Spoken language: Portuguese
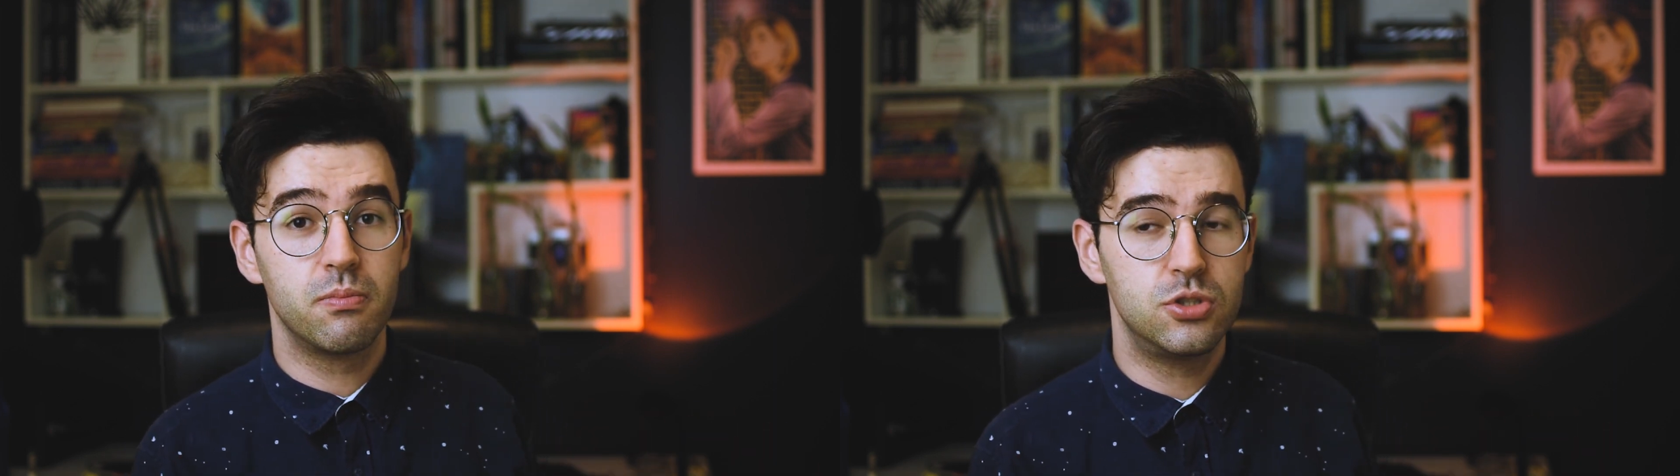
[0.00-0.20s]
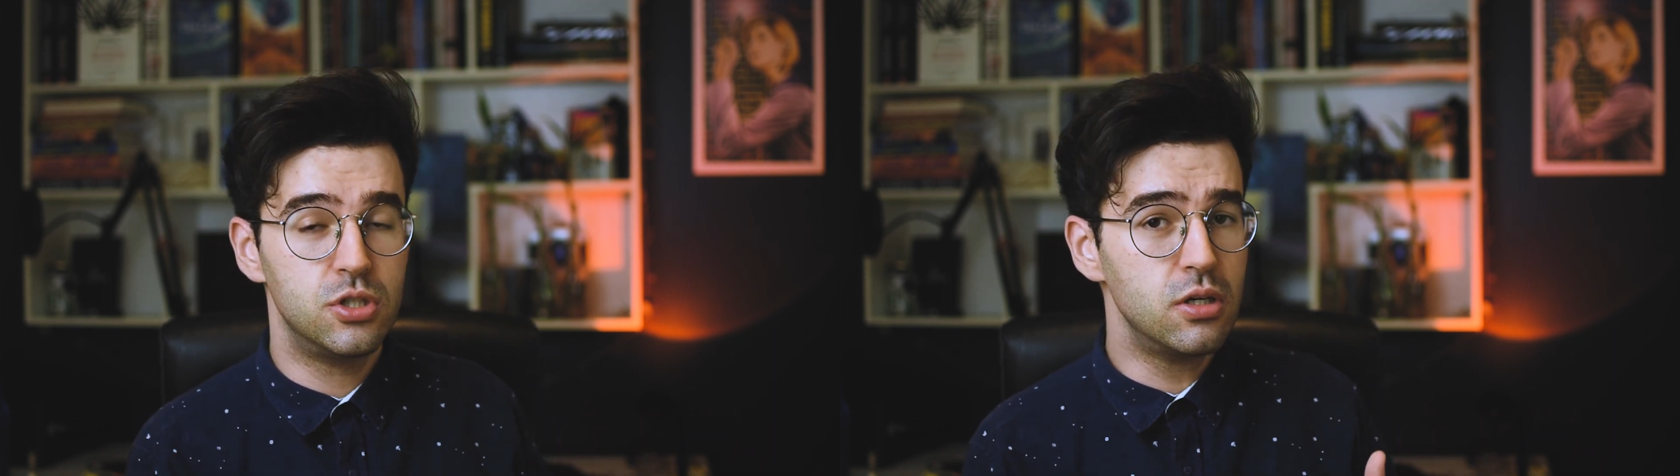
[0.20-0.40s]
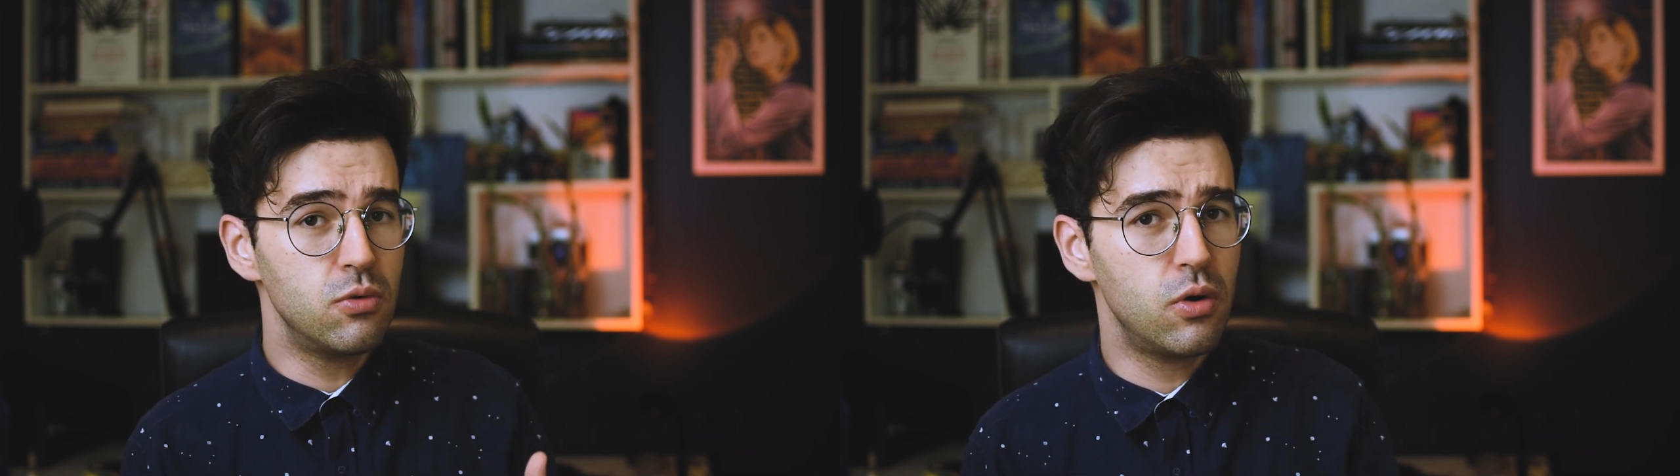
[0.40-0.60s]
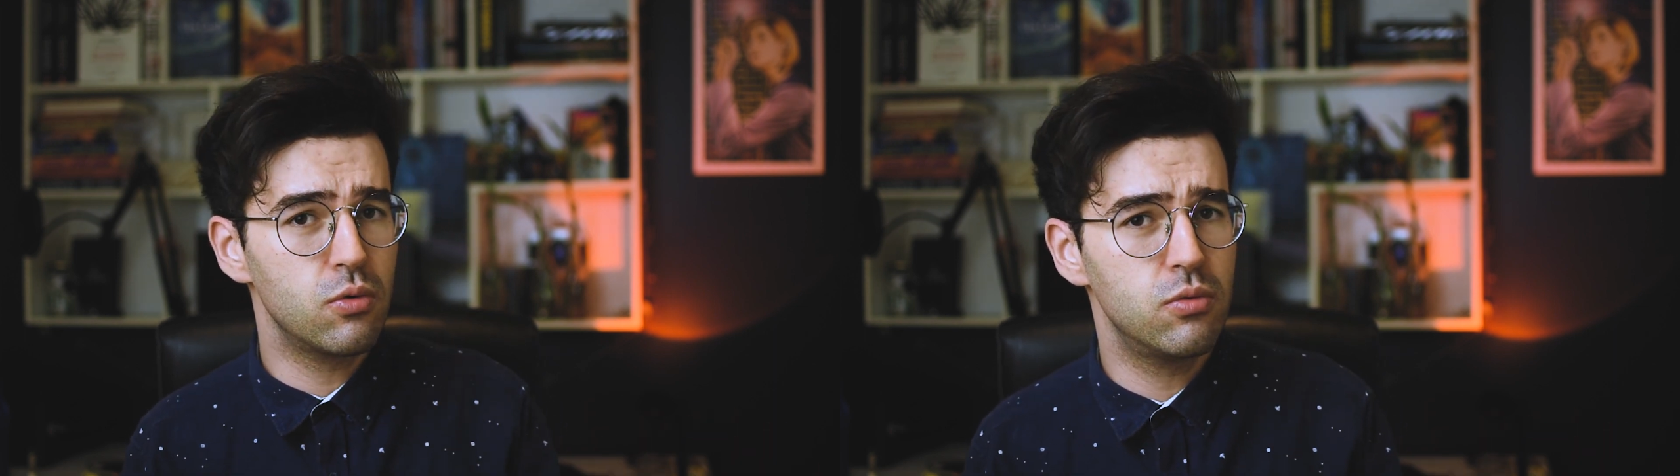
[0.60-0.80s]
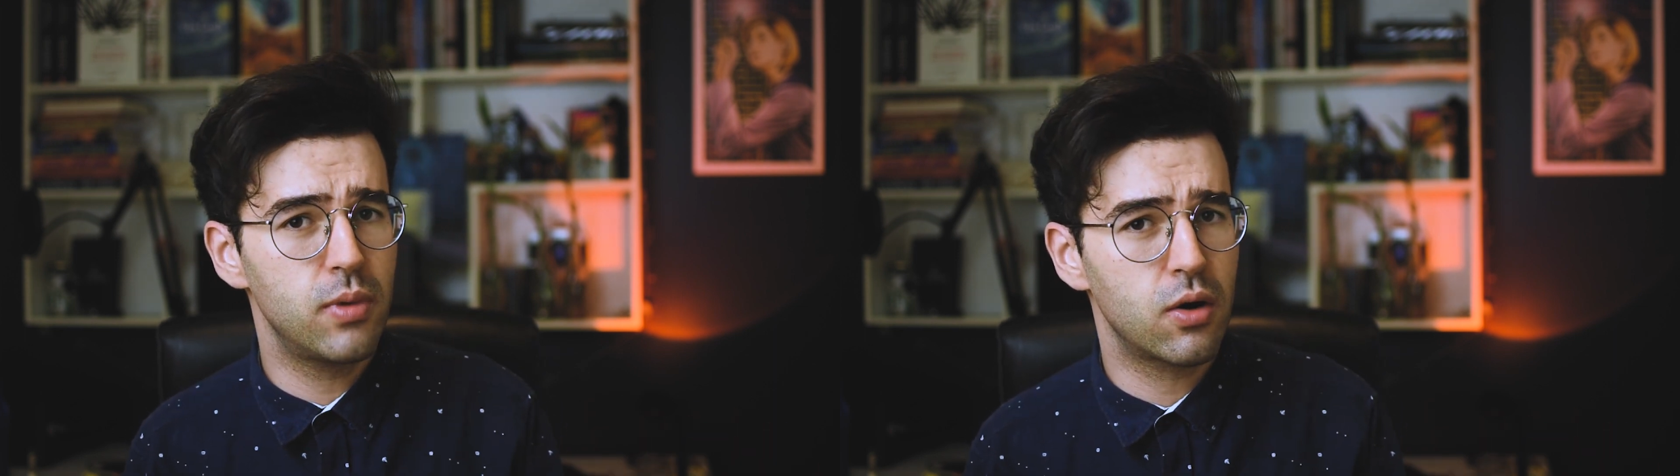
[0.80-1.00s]
tinham
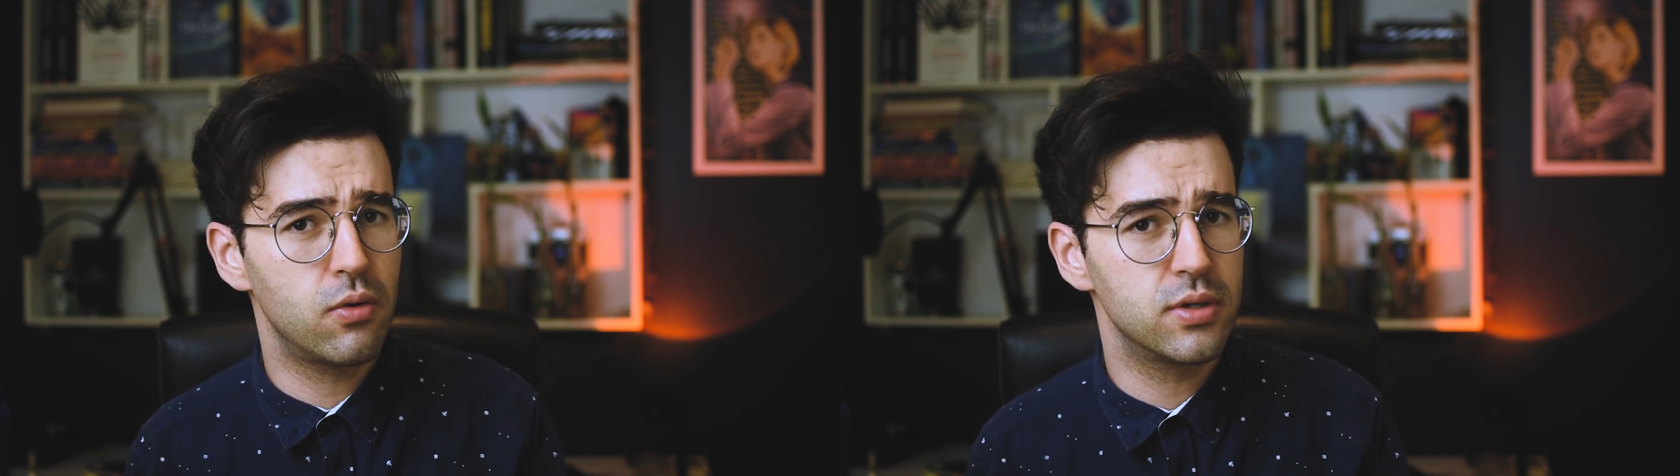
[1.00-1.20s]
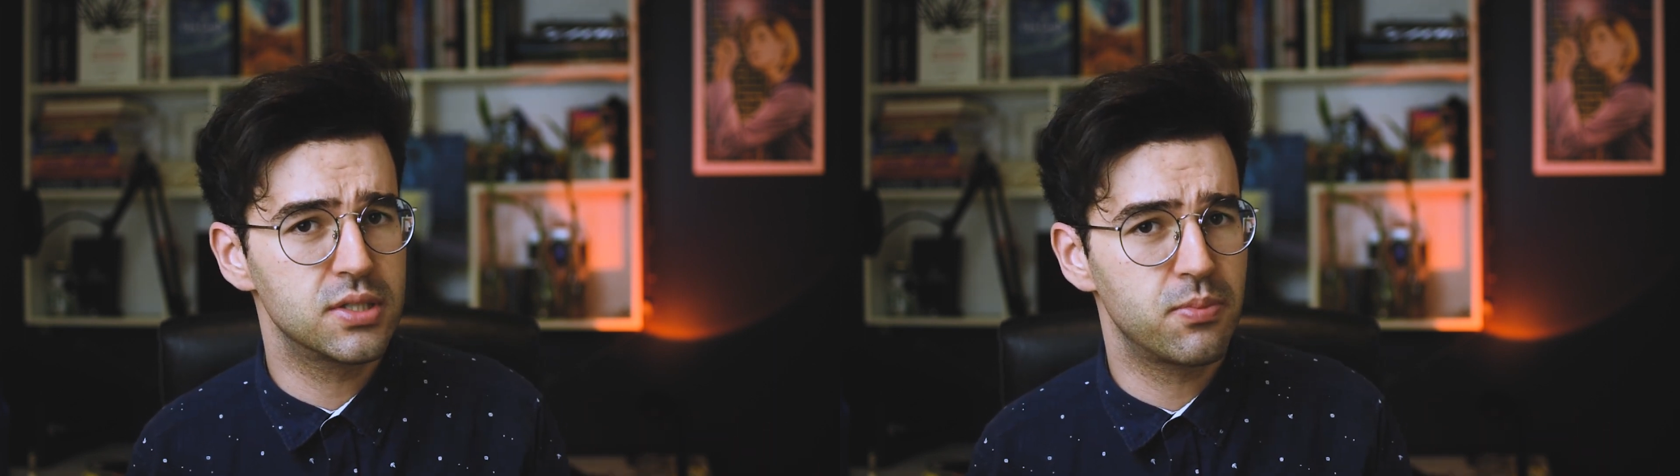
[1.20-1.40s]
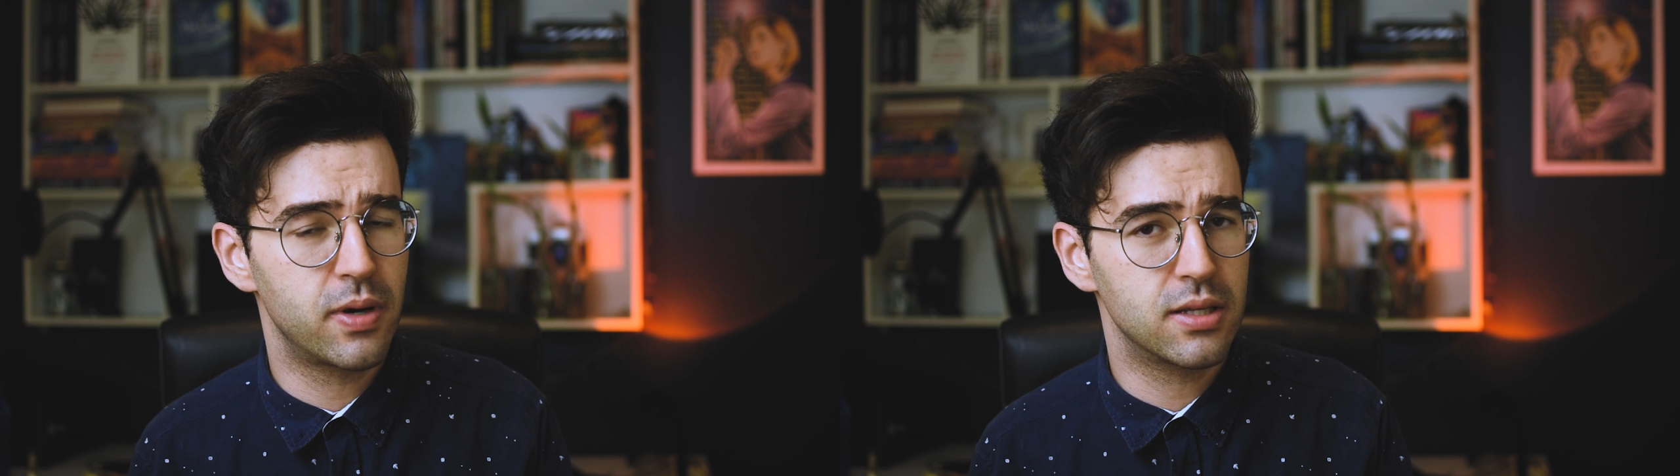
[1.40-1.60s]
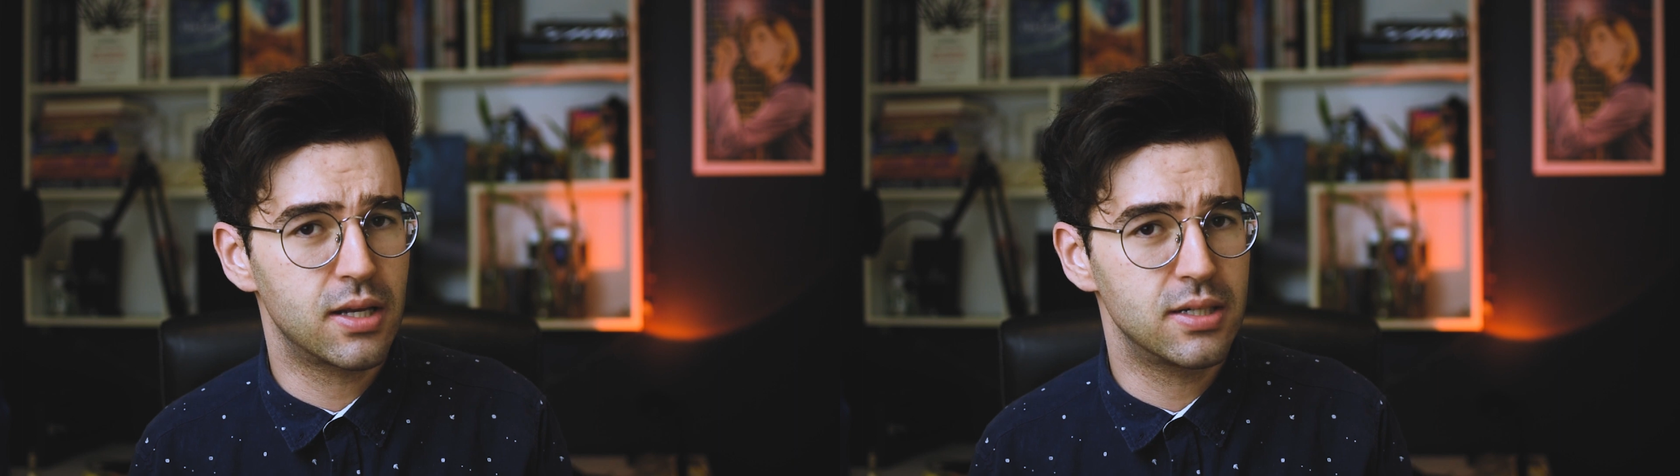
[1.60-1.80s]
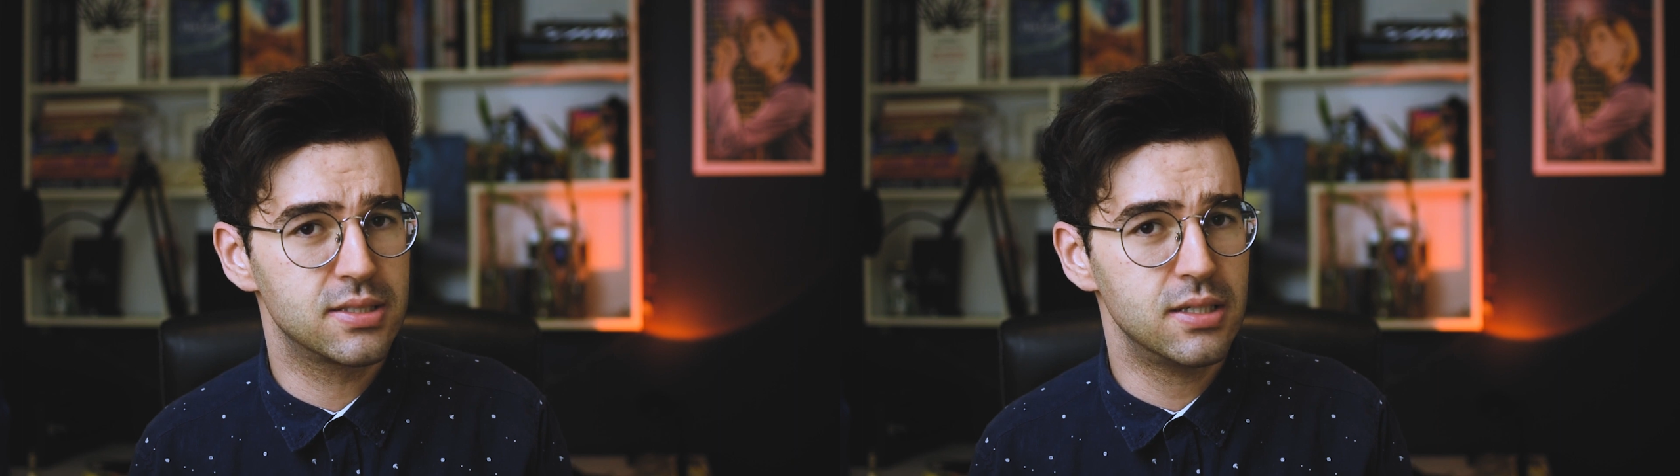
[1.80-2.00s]
alguma coisa para
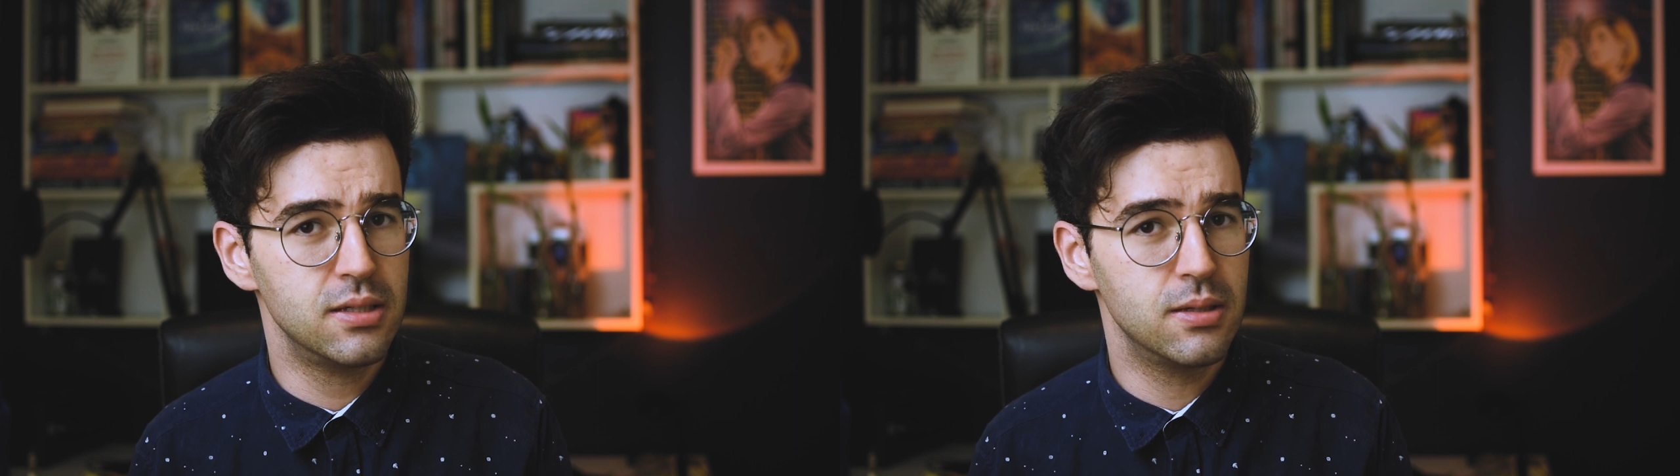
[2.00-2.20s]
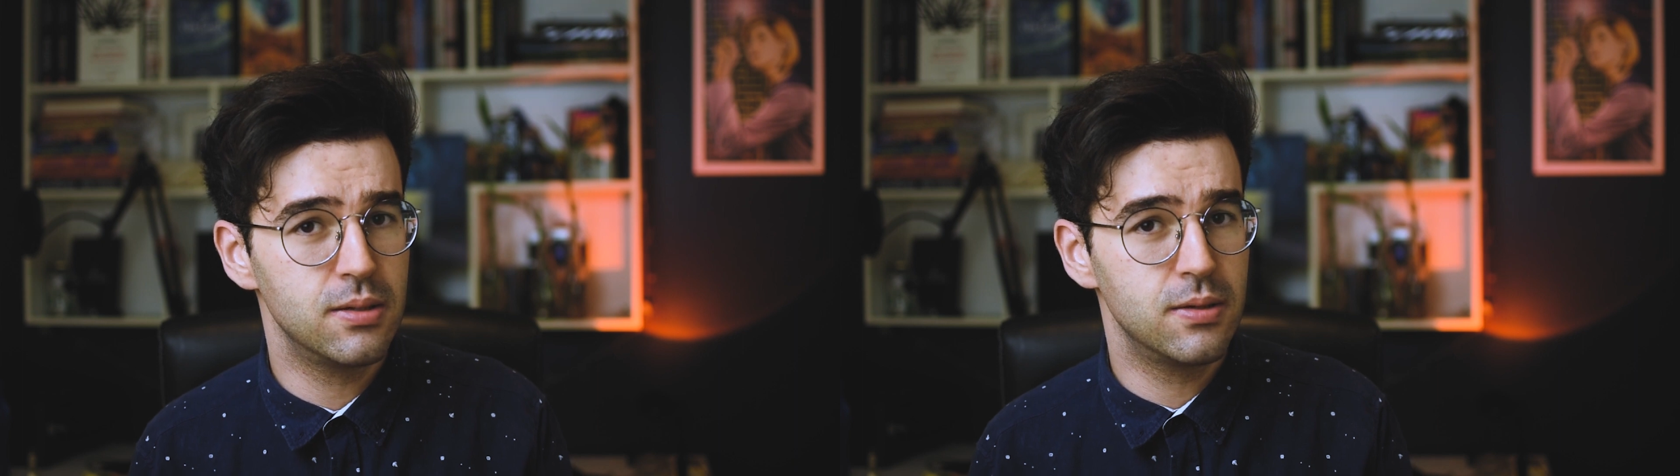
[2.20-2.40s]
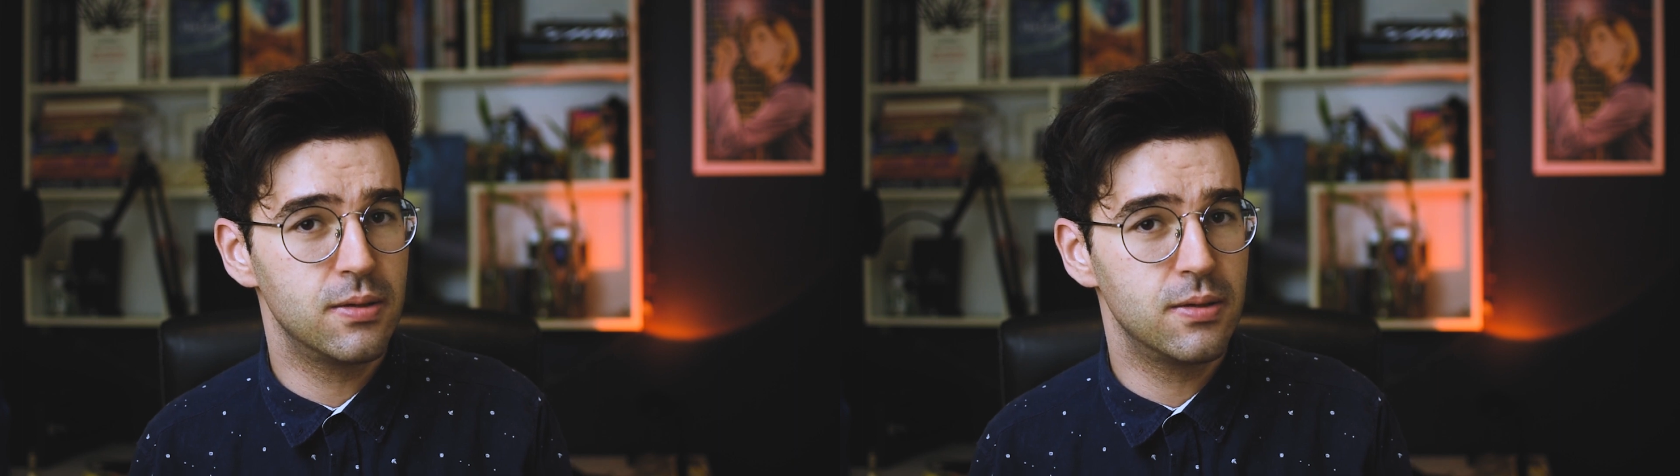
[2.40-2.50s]
trazer,